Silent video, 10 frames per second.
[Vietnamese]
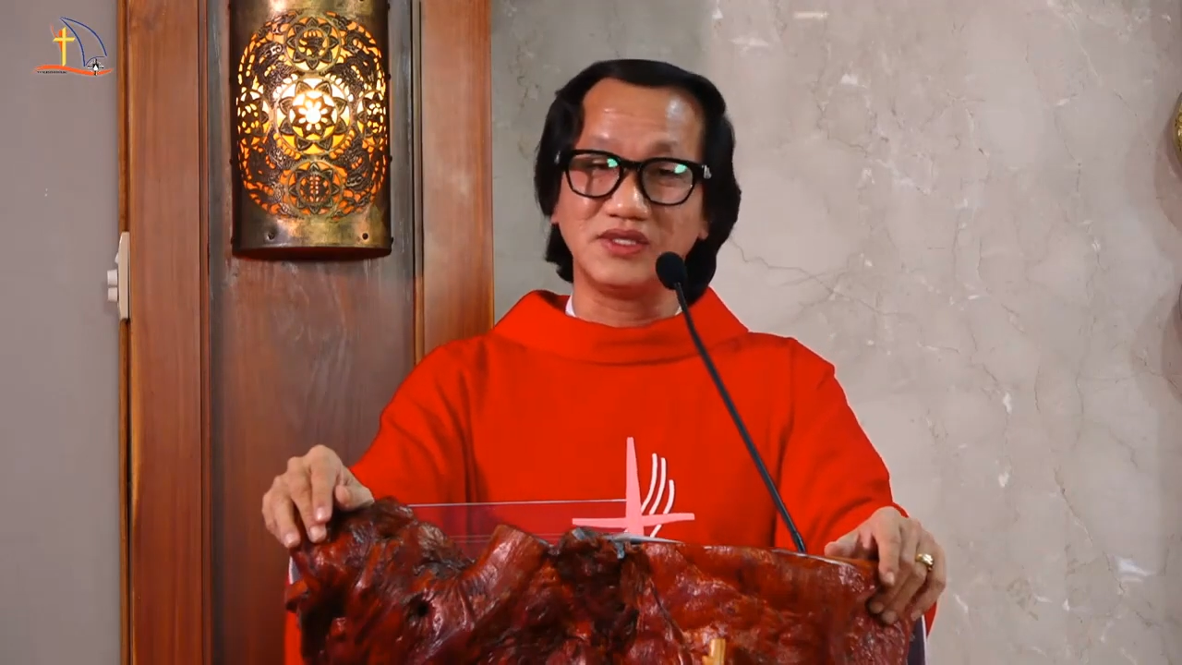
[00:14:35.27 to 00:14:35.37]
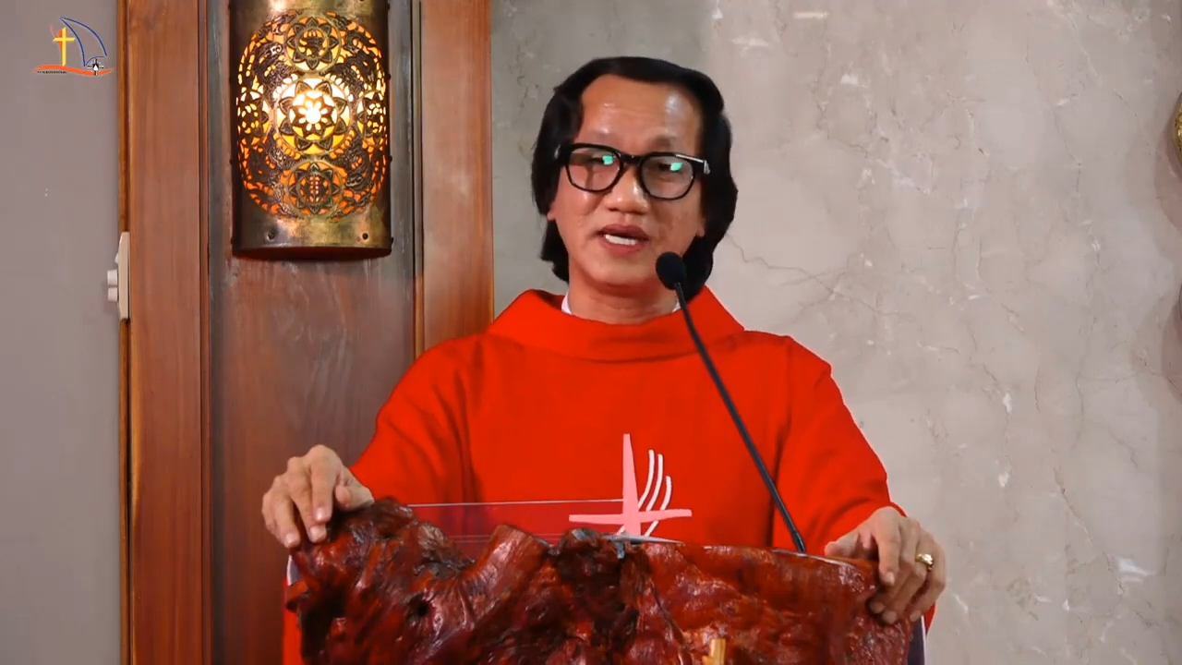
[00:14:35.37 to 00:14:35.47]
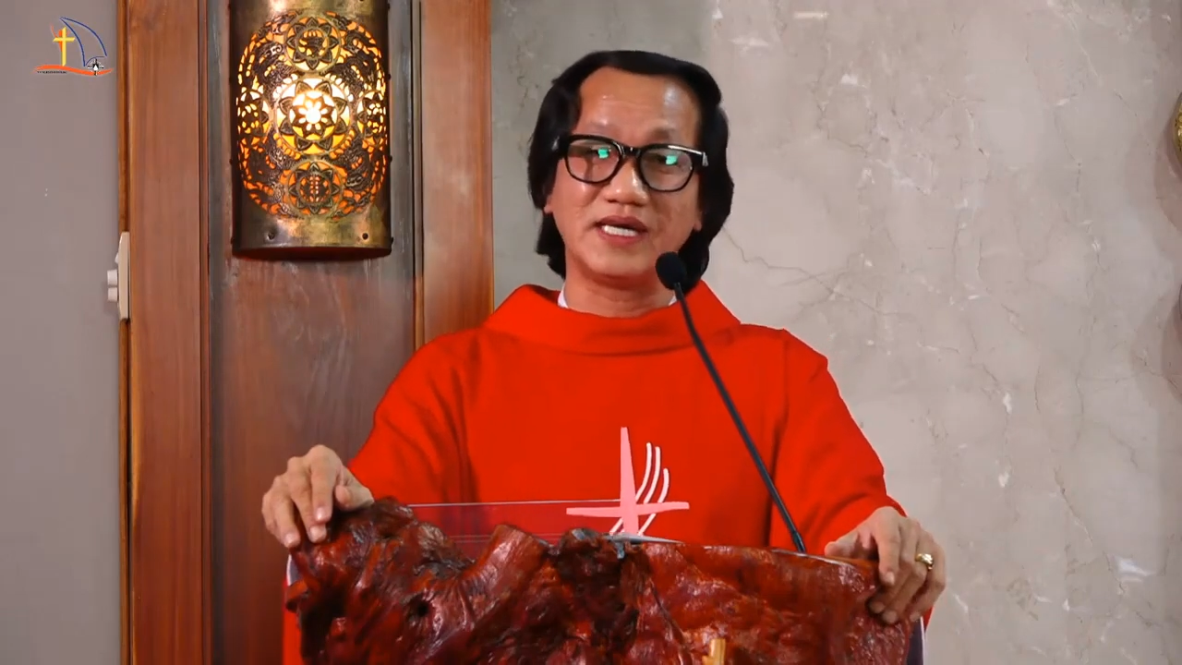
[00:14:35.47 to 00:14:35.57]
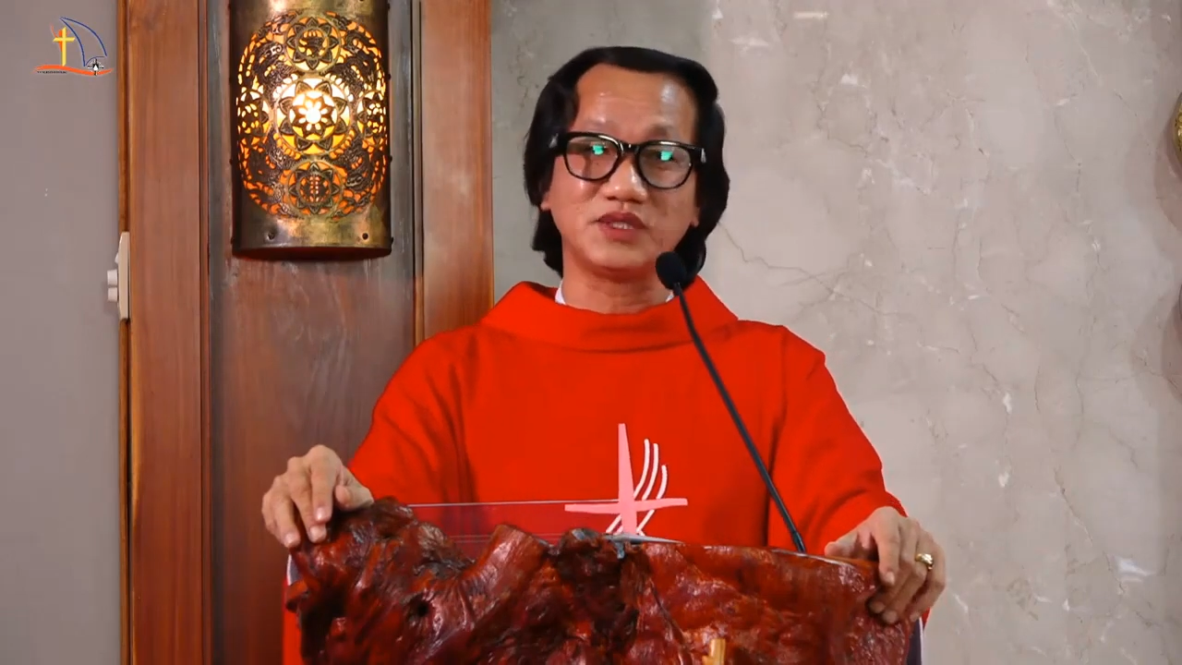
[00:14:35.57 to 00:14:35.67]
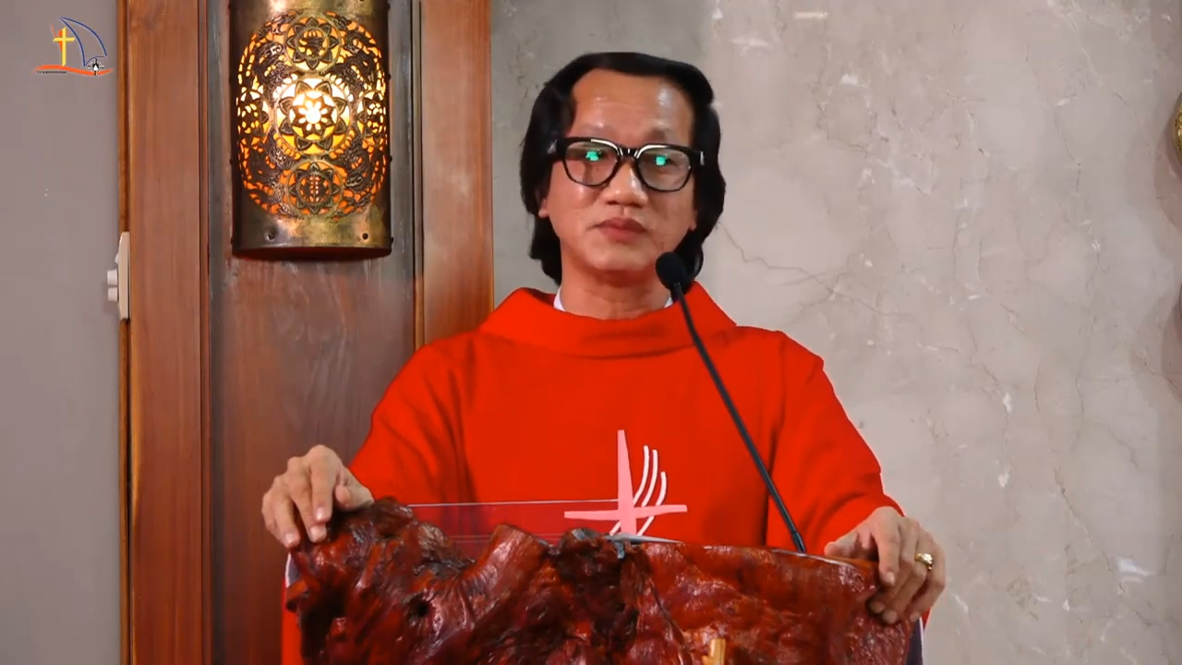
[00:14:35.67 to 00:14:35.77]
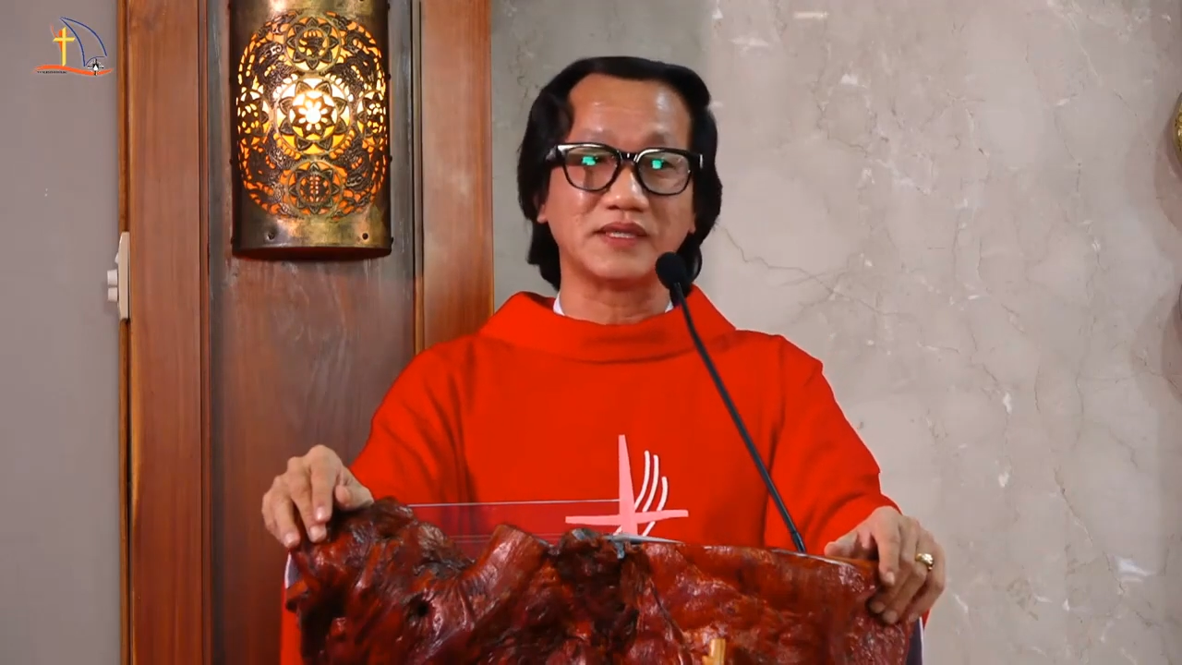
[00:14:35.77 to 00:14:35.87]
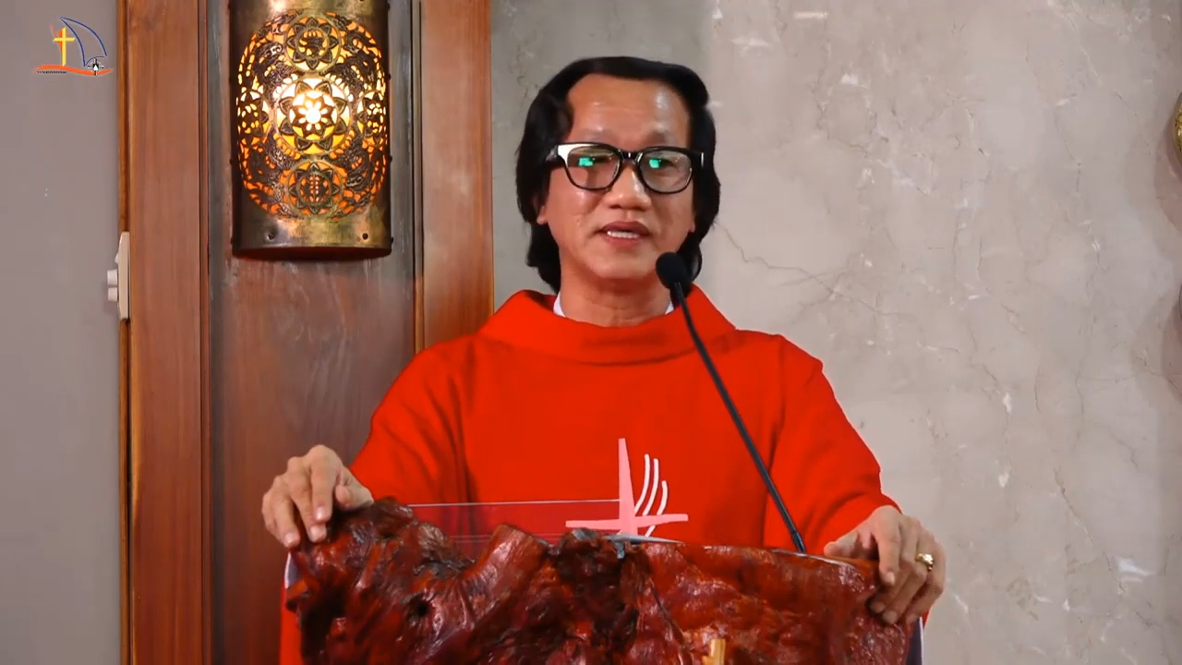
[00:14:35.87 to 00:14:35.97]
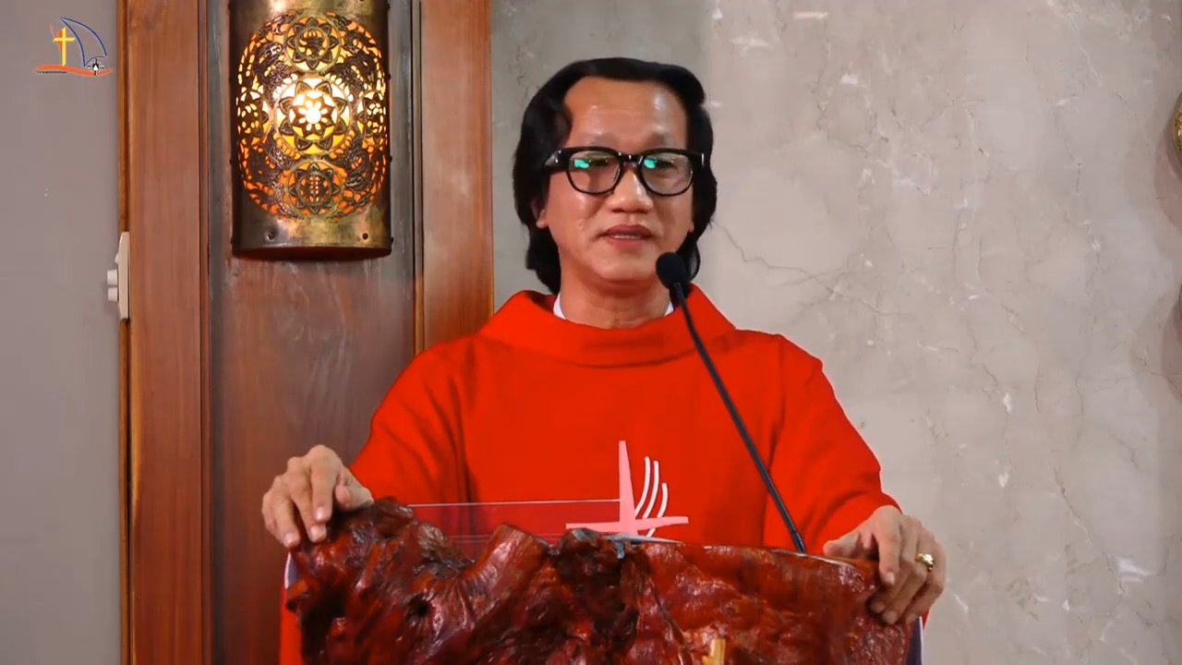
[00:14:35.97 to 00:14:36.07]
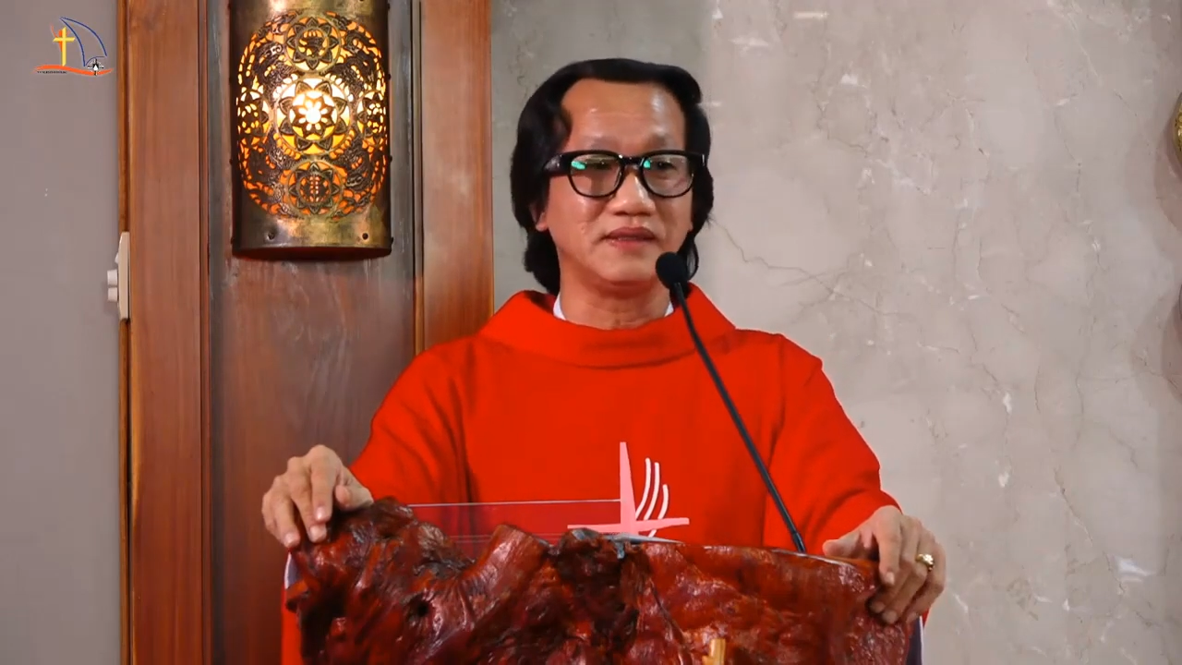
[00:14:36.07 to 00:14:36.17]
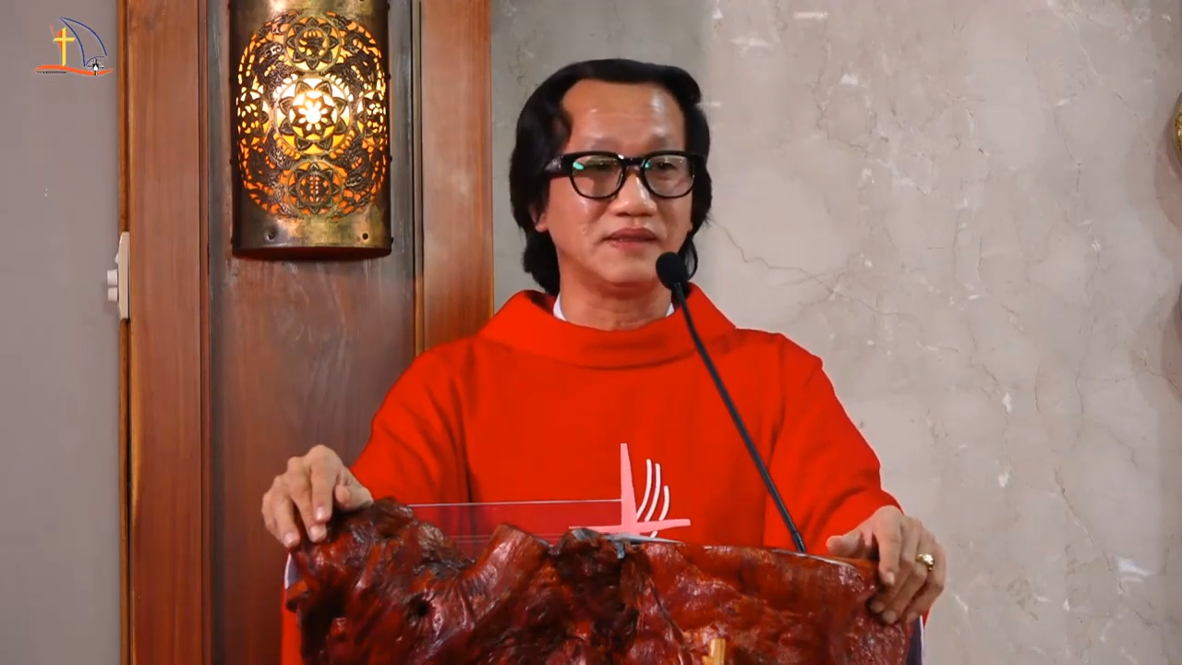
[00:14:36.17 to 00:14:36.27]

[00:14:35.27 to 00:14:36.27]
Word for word: hai chúng ta thấy